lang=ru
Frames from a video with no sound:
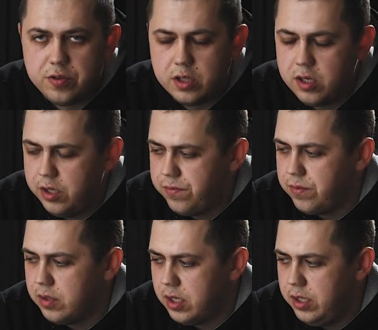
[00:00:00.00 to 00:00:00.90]
открыв
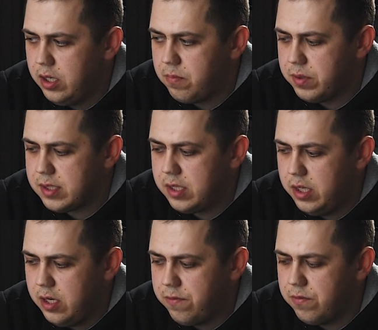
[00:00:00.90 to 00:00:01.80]
коньяк,
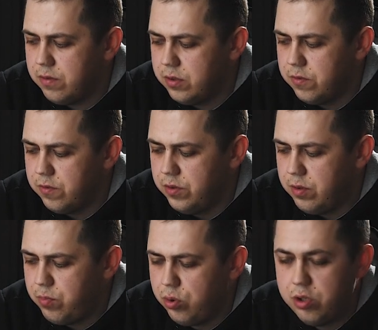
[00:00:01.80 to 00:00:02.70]
постояв э,
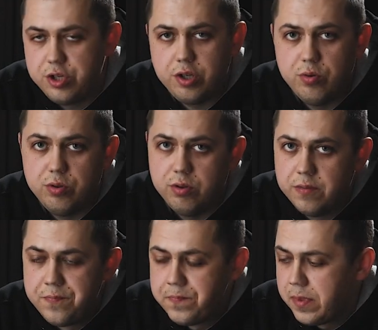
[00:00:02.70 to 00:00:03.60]
на полочке, он
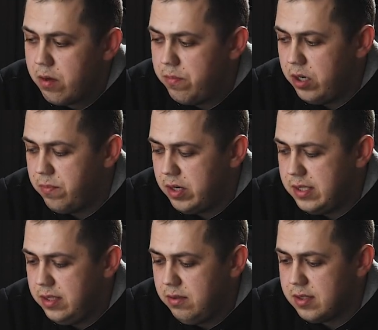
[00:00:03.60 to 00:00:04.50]

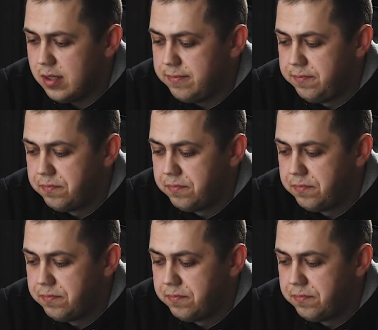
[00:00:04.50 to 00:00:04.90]
преобразился.